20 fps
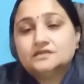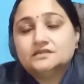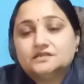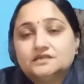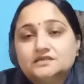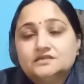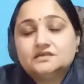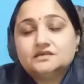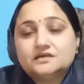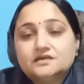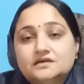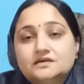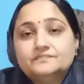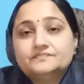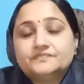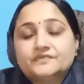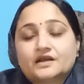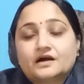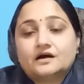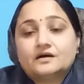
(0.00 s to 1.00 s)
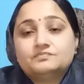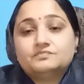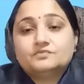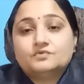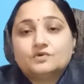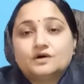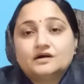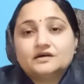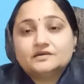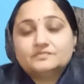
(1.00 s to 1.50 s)
देखिए
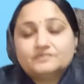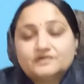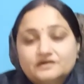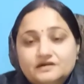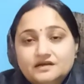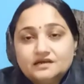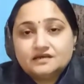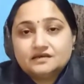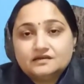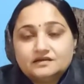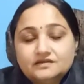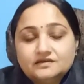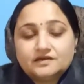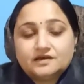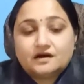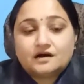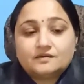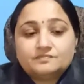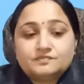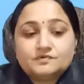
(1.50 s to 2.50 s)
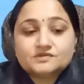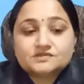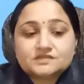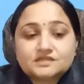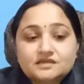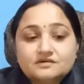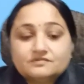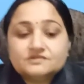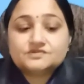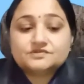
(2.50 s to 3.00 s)
आपको आगे बढ़ने के लिए आपका
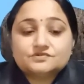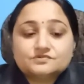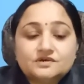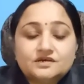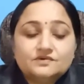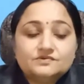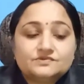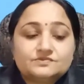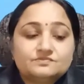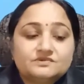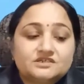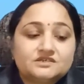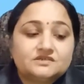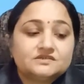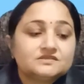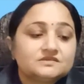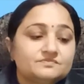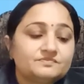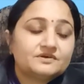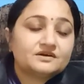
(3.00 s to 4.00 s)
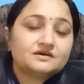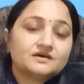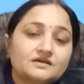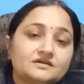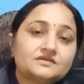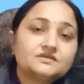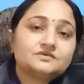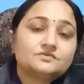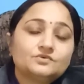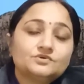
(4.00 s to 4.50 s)
सिलेबस जो है उसमें किसी प्रकार
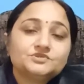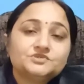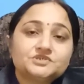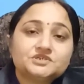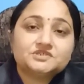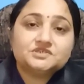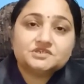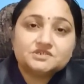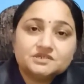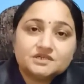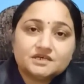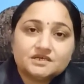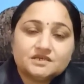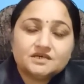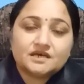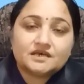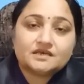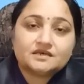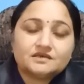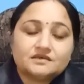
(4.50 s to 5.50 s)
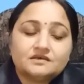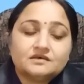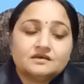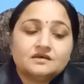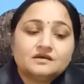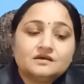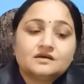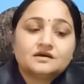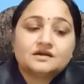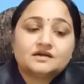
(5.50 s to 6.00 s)
की कोई चेंजिंग नहीं आएगी
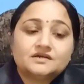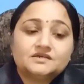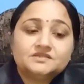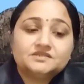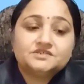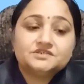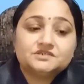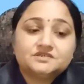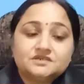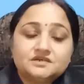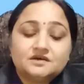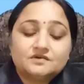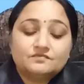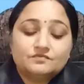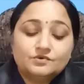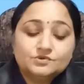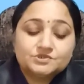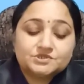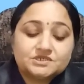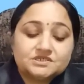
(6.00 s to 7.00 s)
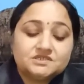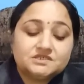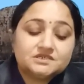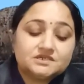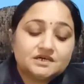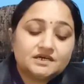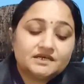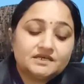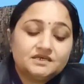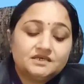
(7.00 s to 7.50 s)
करंट जीके है वो
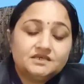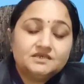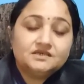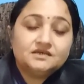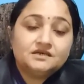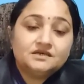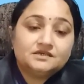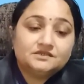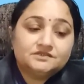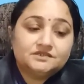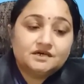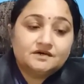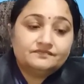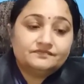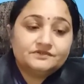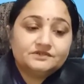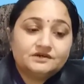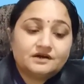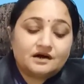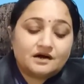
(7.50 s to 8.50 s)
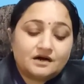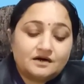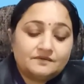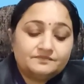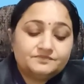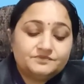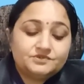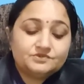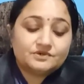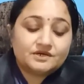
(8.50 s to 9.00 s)
चेंजिंग आएगी या फिर
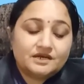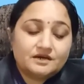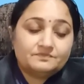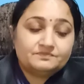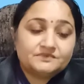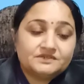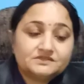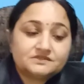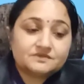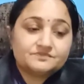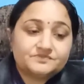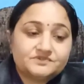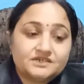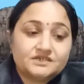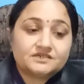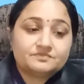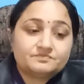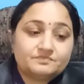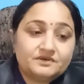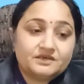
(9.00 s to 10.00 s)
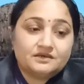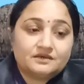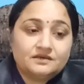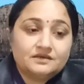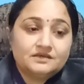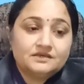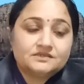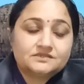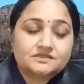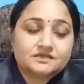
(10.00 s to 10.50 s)
आप जो है अपने सब्जेक्ट पे
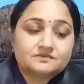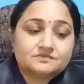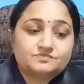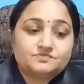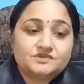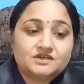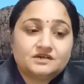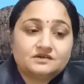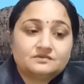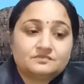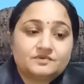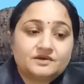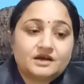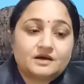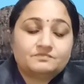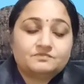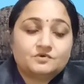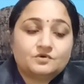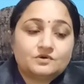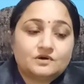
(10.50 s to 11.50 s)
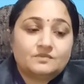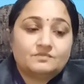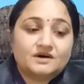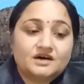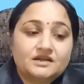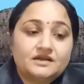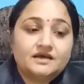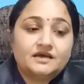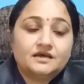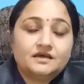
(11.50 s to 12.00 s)
सब्जेक्ट पे आपको
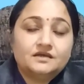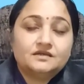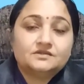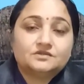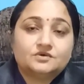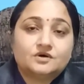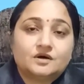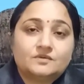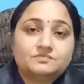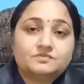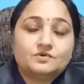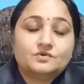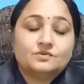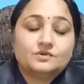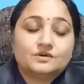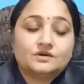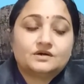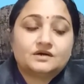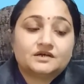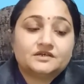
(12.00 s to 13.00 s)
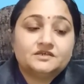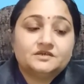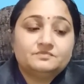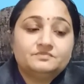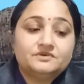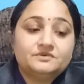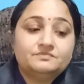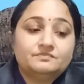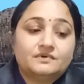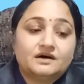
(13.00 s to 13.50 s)
कमान है तो आपको कहीं
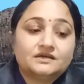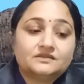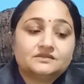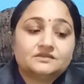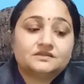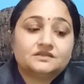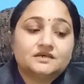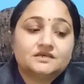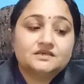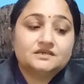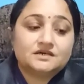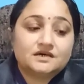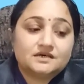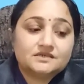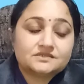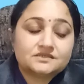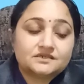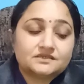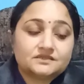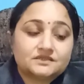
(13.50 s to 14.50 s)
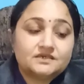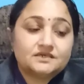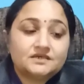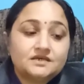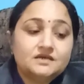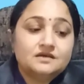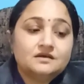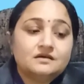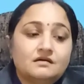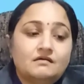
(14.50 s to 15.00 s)
भी मात नहीं खा सकते
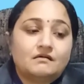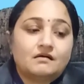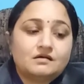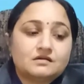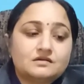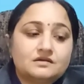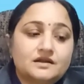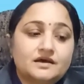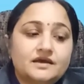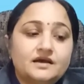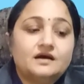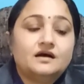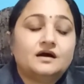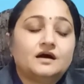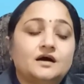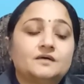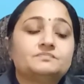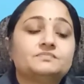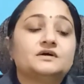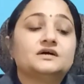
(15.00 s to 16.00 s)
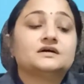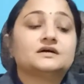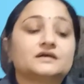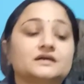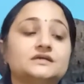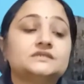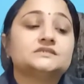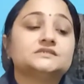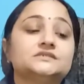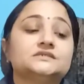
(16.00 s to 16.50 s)
और नया आपका
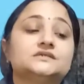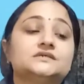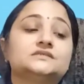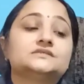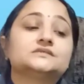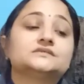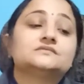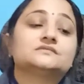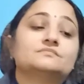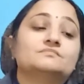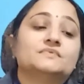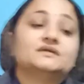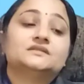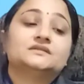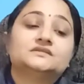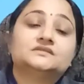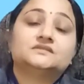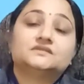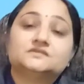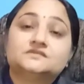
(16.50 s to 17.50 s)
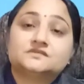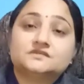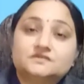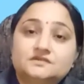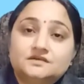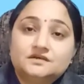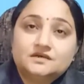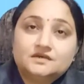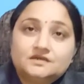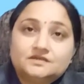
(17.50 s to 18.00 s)
करंट जीके से संबंधित इसी
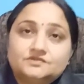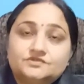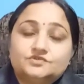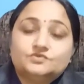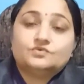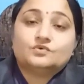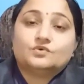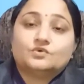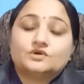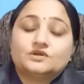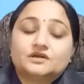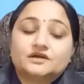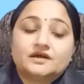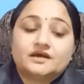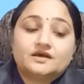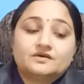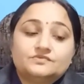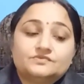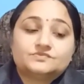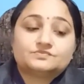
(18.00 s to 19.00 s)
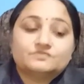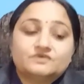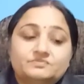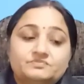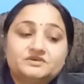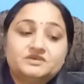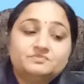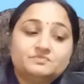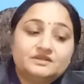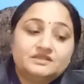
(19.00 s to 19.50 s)
जो ऑर्डर है उसमें
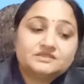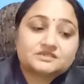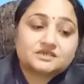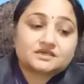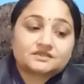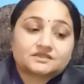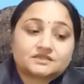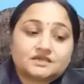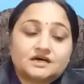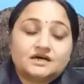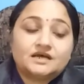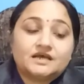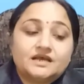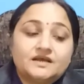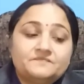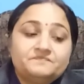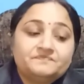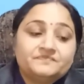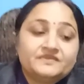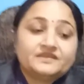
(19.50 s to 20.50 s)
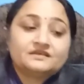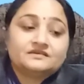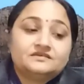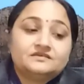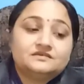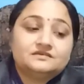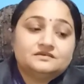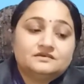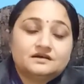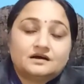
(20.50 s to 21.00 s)
भी मिल सकता है
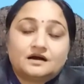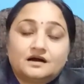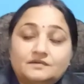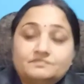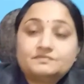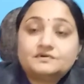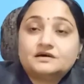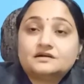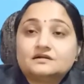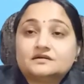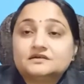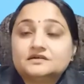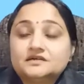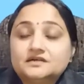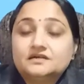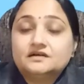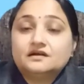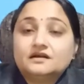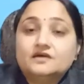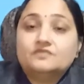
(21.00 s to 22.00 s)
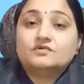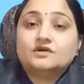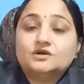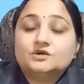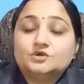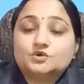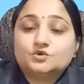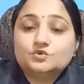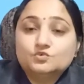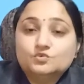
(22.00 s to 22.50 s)
कि आपका रीट लेवल
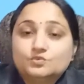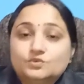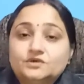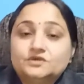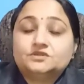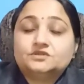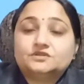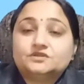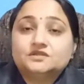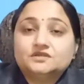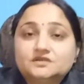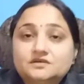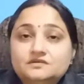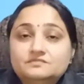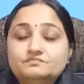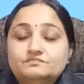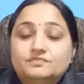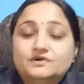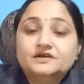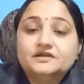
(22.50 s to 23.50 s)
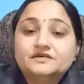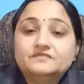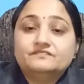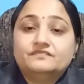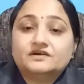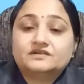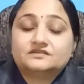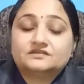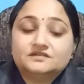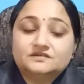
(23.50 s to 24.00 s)
टू इतनी बड़ी
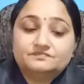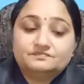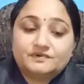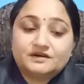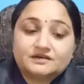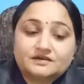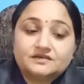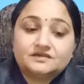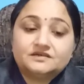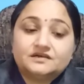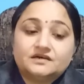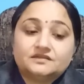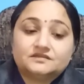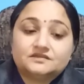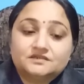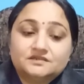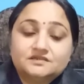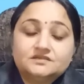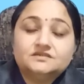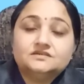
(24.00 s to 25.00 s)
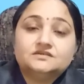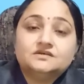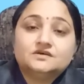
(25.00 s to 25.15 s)
भर्ती प्रक्रिया थी